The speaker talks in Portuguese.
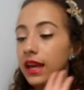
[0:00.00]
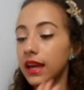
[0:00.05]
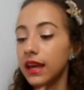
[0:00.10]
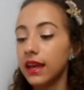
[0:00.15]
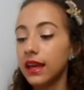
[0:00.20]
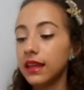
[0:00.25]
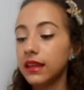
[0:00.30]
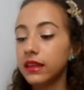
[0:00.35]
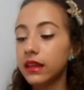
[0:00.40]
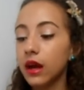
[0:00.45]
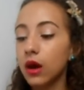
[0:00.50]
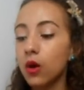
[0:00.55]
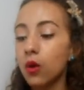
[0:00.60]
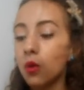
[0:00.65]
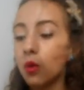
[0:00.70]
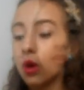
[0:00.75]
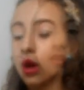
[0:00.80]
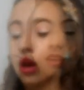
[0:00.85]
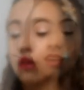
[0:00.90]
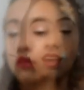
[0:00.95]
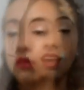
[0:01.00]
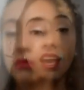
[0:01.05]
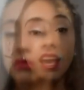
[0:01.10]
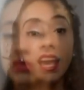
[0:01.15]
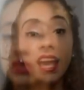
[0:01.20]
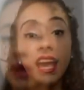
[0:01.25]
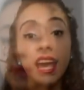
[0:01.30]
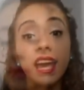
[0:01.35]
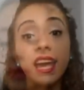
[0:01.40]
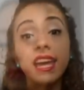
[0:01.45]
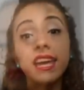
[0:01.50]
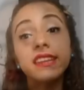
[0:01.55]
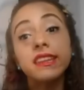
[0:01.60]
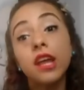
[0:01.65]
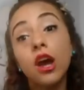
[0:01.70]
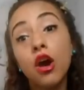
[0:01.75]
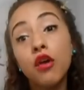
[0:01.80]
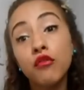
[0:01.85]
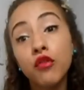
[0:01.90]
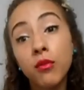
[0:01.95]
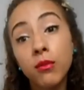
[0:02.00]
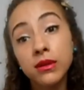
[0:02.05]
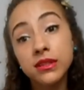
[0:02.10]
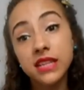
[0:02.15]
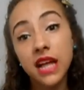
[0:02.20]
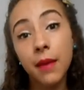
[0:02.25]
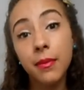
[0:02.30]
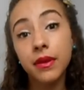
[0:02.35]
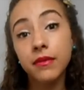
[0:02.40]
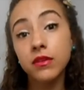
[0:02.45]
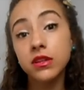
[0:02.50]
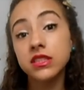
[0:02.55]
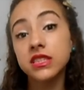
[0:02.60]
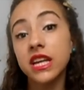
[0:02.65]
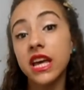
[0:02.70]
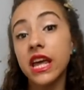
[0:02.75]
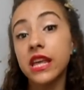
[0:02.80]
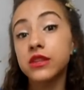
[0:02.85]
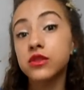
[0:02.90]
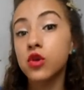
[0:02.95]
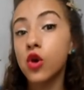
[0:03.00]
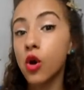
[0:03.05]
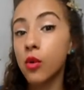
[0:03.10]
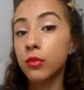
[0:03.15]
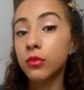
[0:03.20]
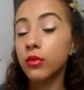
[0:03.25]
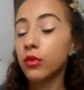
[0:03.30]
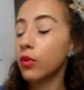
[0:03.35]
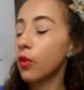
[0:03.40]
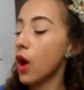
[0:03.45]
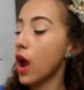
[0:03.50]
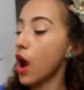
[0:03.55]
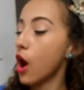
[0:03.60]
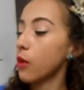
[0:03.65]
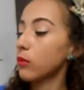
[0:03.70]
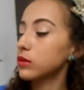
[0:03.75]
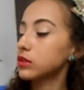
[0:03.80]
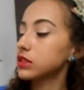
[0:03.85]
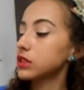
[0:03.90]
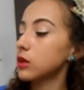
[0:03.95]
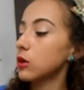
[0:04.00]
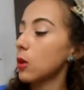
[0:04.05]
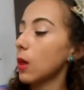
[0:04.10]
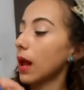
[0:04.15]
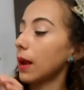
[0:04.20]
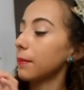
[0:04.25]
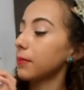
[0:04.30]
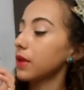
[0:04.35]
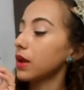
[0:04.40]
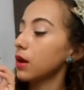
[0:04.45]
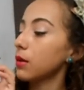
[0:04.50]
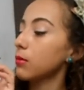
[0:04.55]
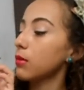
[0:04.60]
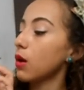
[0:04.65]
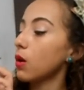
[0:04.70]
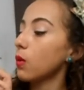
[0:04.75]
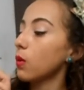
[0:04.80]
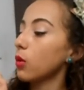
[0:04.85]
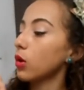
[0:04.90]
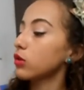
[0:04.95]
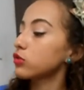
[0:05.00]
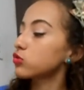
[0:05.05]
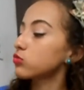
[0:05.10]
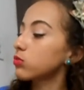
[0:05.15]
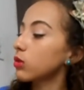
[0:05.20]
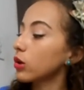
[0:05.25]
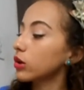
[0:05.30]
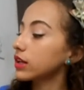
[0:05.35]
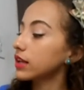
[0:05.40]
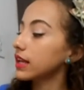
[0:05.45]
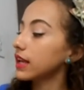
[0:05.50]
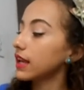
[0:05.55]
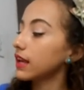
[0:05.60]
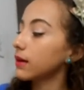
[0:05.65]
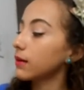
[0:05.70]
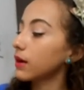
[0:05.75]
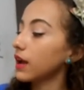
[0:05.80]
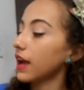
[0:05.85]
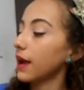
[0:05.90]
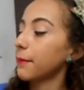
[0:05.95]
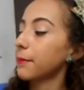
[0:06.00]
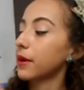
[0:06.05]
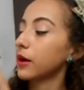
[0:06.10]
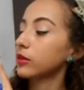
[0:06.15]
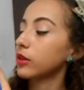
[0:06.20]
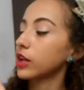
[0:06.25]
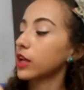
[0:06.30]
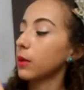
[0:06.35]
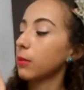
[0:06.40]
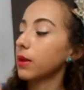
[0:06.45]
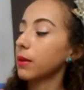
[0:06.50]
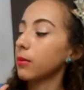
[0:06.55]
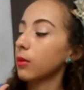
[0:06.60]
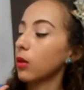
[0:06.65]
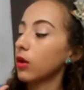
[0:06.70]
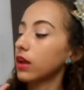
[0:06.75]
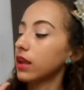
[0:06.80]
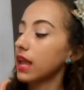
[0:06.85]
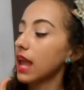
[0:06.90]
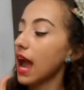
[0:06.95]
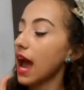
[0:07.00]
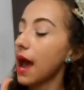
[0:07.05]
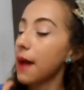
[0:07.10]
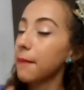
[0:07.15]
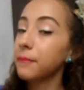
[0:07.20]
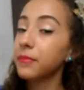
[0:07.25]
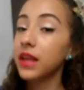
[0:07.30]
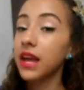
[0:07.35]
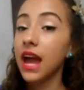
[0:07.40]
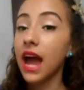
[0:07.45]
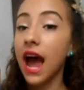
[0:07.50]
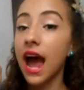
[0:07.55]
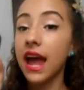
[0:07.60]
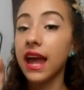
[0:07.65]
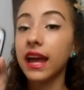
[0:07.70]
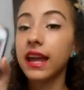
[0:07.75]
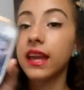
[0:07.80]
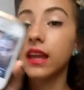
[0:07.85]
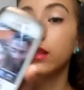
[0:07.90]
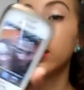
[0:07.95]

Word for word: Então eu vou mostrar pra vocês. Então eu vou mostrar pra vocês como é o meu celular. Bom, eu desbloqueei, é, aperto aqui pra bloquear, aí aqui